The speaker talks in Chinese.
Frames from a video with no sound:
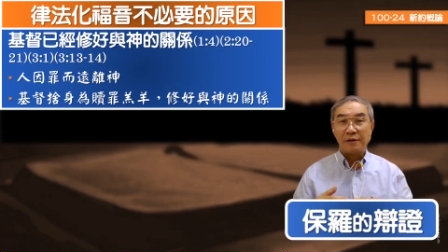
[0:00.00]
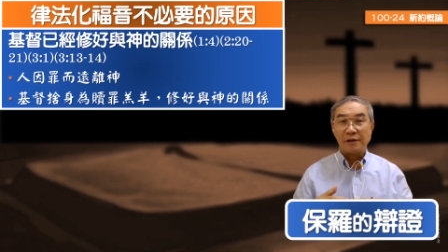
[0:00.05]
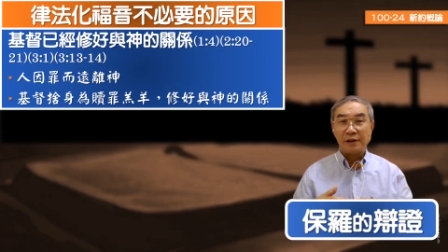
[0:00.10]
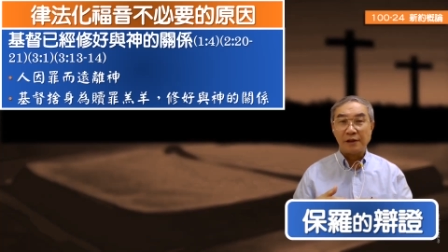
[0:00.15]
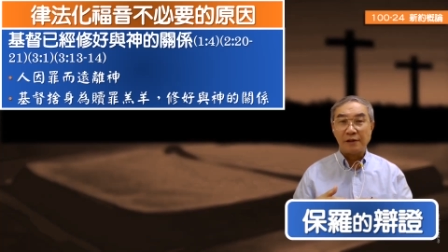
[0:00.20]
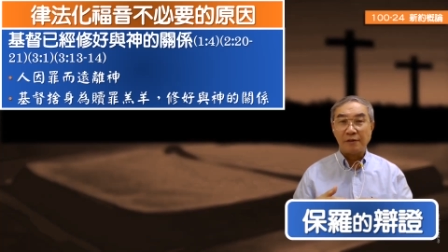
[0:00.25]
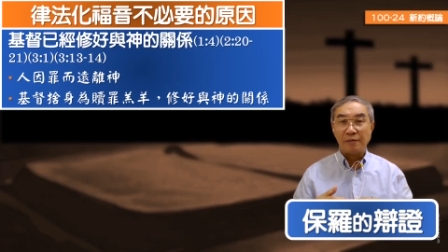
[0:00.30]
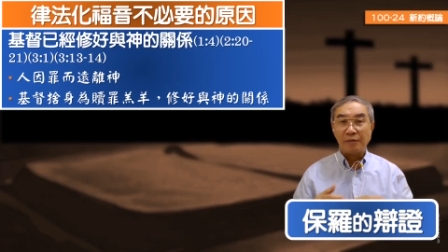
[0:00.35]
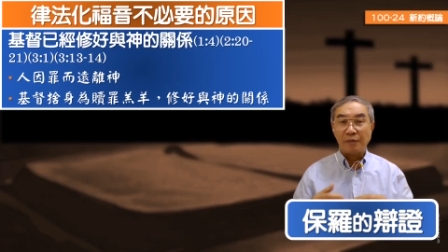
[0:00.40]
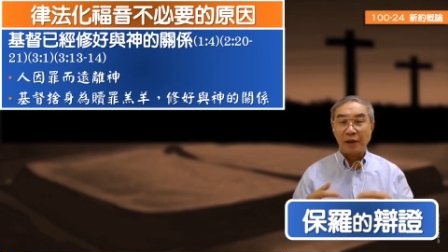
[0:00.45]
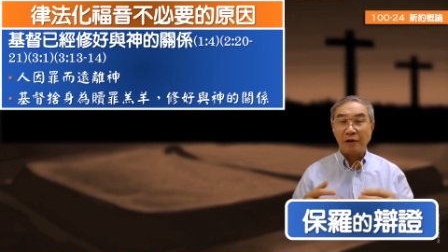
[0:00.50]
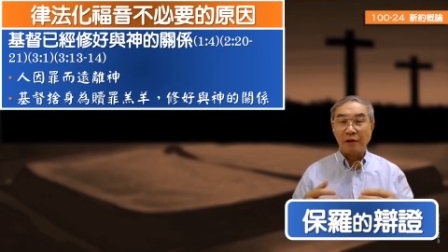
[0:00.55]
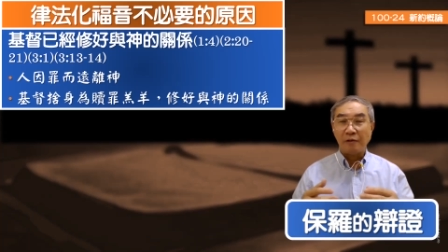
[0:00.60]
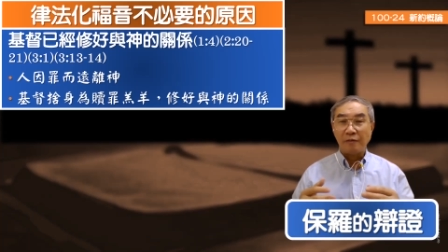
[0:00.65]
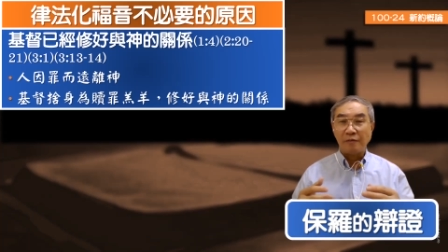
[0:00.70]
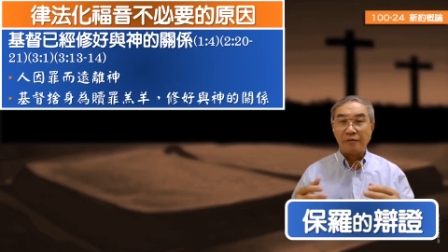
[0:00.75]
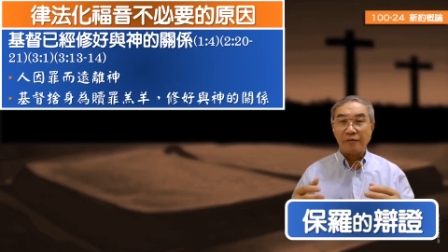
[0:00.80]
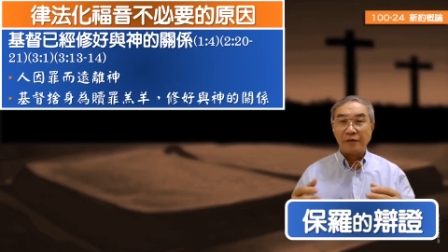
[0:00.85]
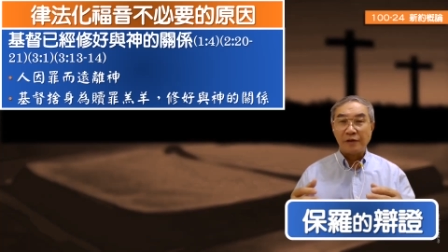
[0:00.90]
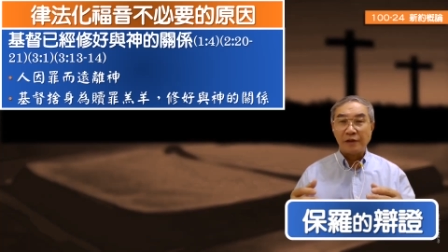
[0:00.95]
来把我
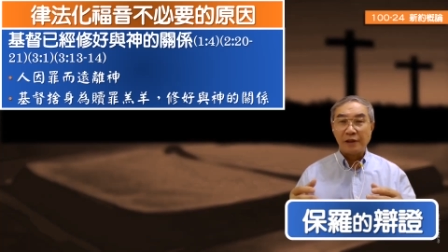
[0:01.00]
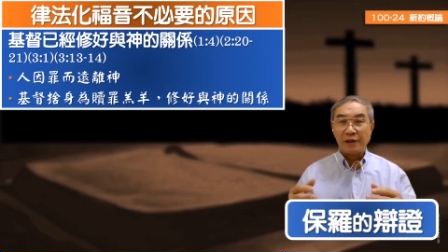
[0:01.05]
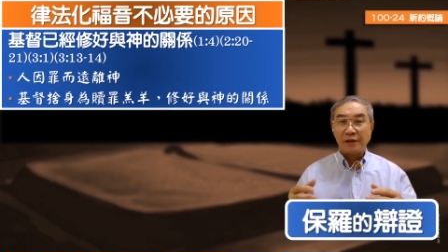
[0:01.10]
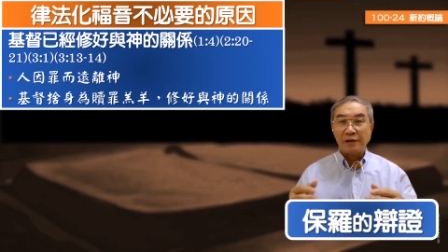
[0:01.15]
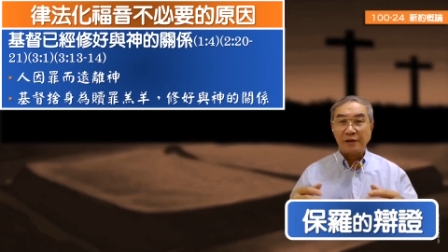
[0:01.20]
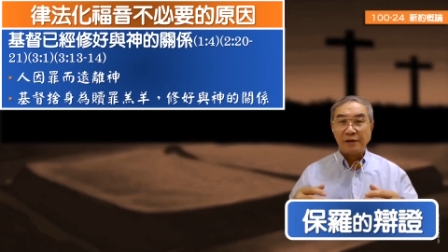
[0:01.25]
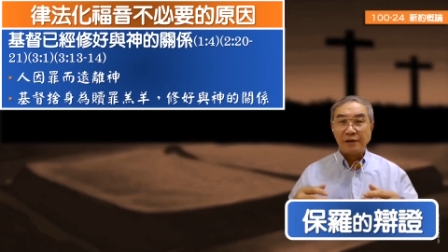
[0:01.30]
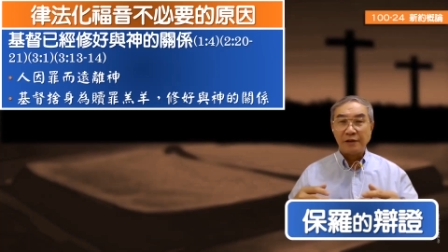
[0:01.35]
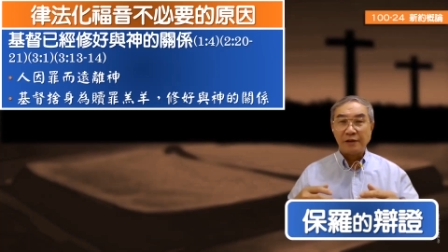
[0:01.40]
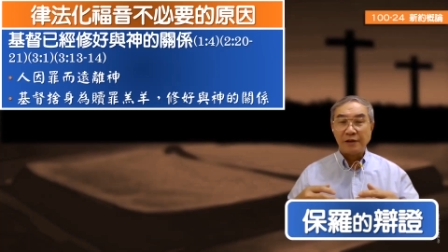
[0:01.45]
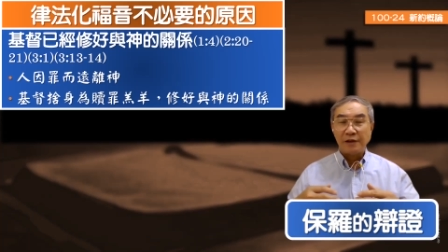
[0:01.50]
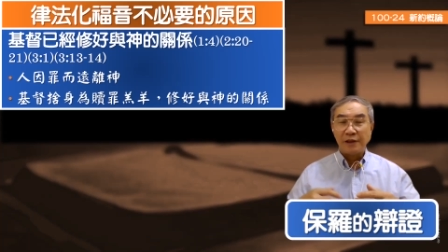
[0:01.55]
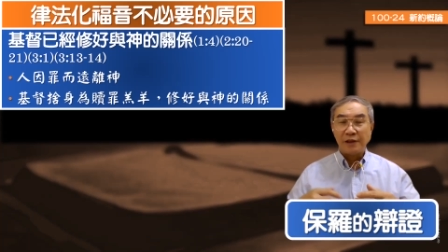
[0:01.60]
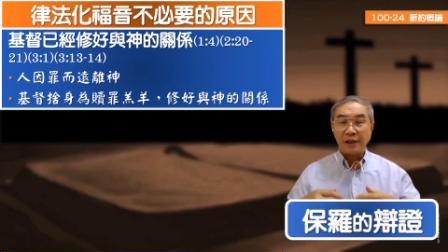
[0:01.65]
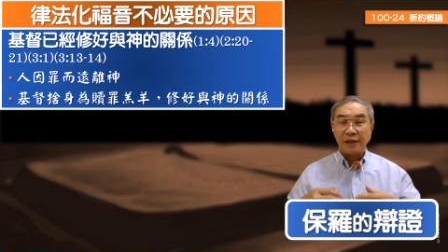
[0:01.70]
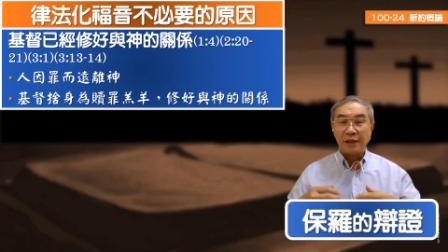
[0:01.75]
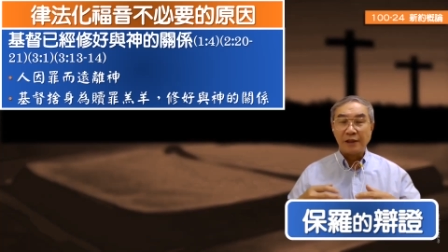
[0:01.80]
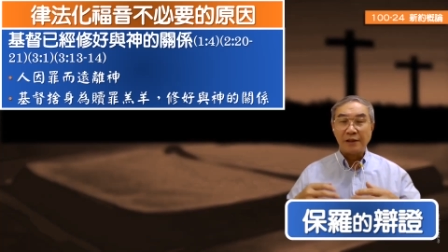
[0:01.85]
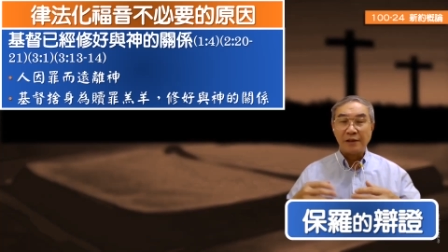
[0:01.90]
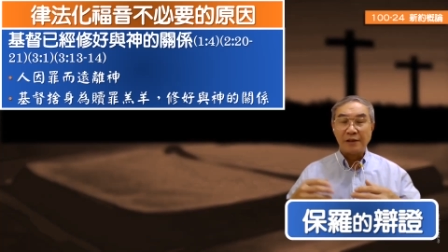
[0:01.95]
们跟
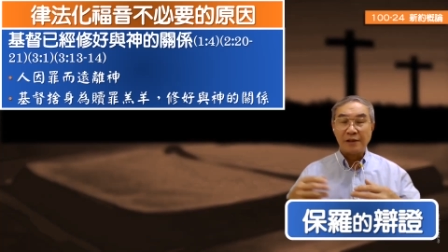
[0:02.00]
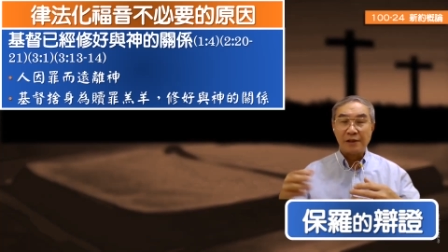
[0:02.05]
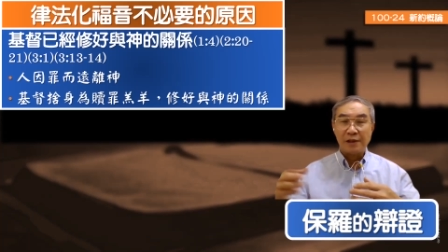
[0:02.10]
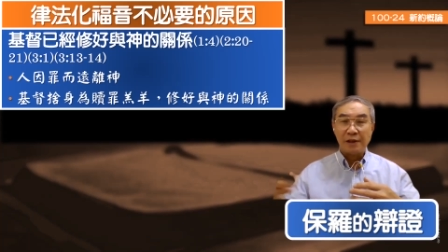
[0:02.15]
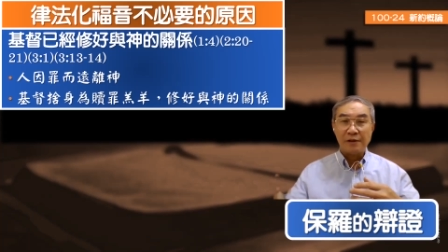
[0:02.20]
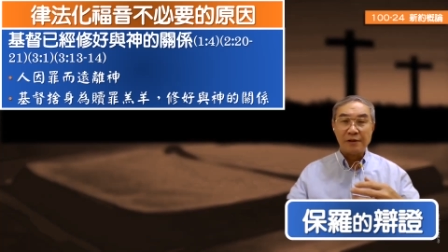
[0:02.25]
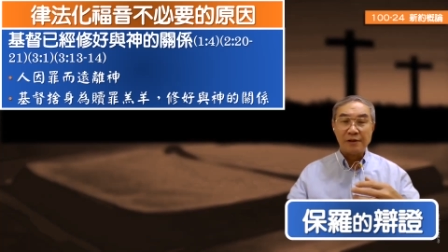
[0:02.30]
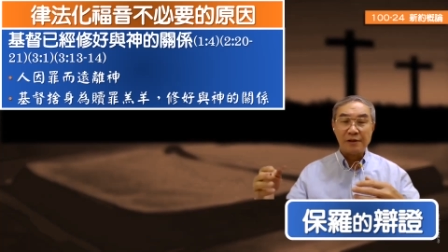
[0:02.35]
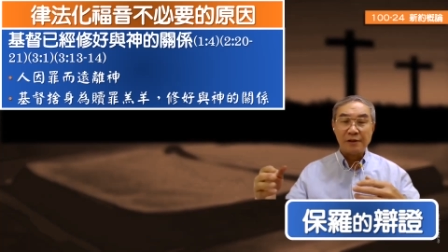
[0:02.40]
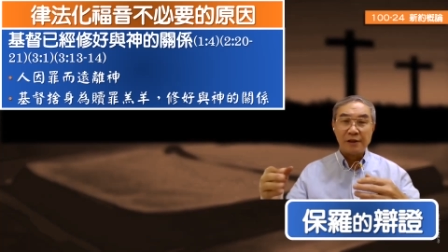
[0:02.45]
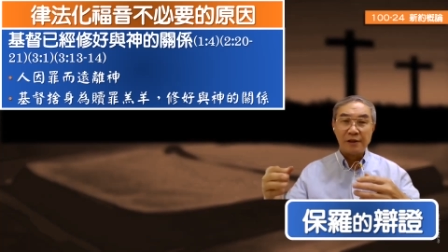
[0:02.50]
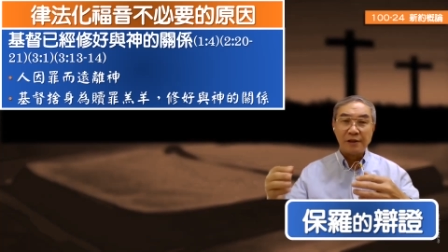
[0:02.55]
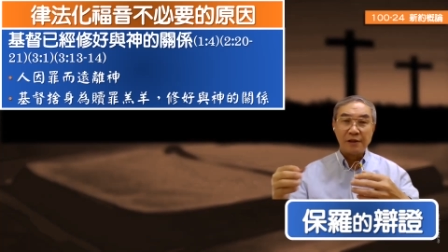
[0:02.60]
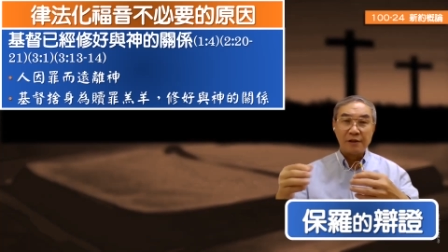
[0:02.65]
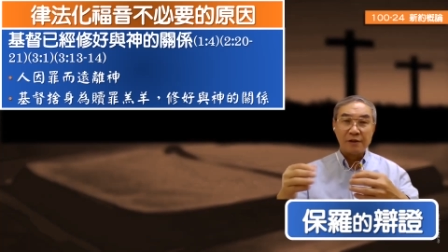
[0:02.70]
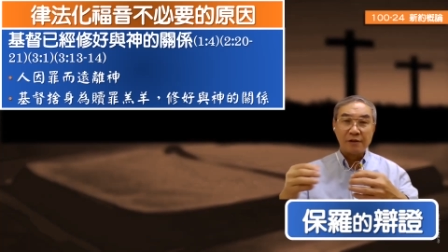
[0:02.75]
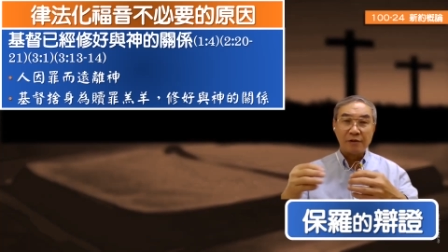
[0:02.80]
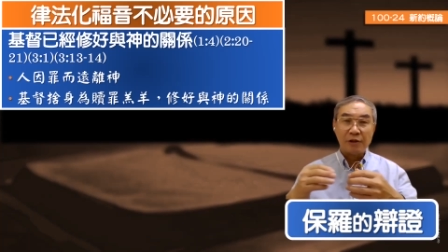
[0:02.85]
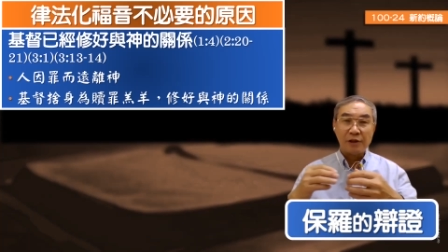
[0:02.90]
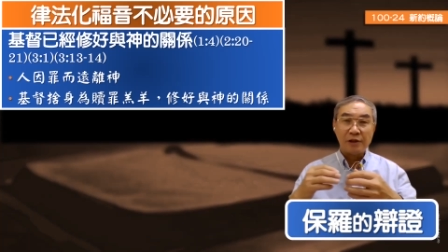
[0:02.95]
人跟神之间的
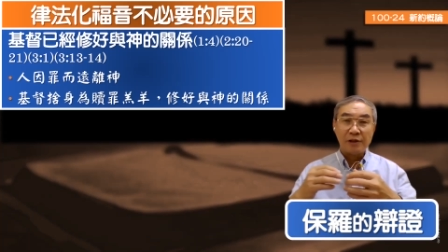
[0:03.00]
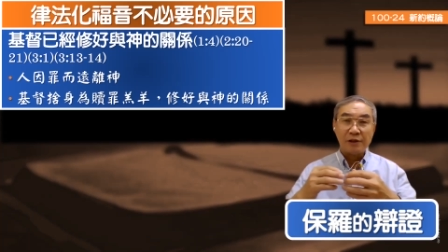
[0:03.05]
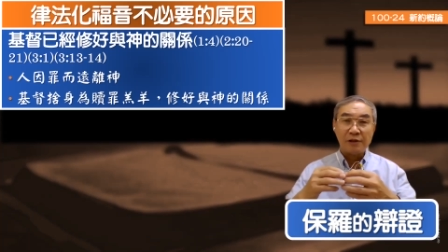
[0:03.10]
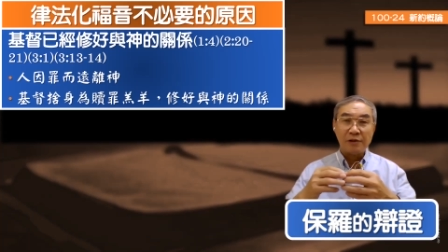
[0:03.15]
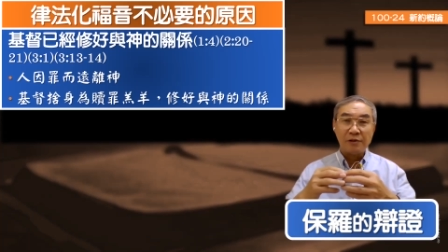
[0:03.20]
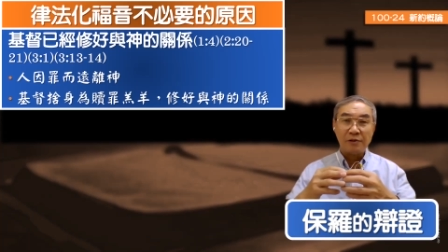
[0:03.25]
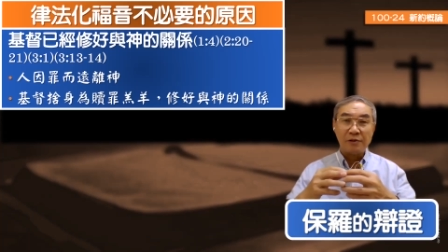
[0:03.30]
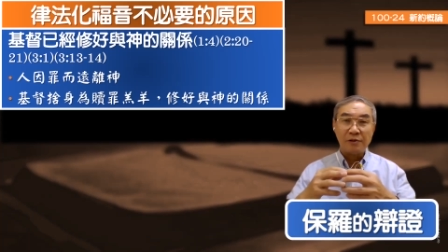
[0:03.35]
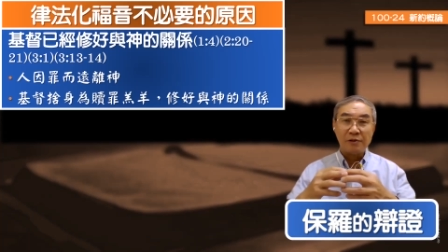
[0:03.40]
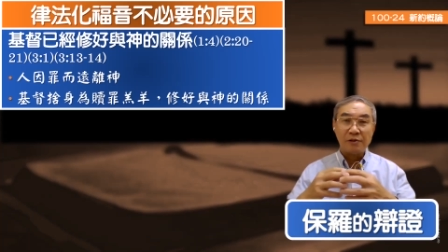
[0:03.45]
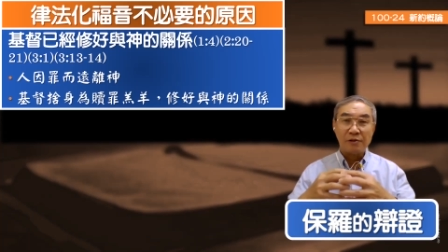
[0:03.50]
关系就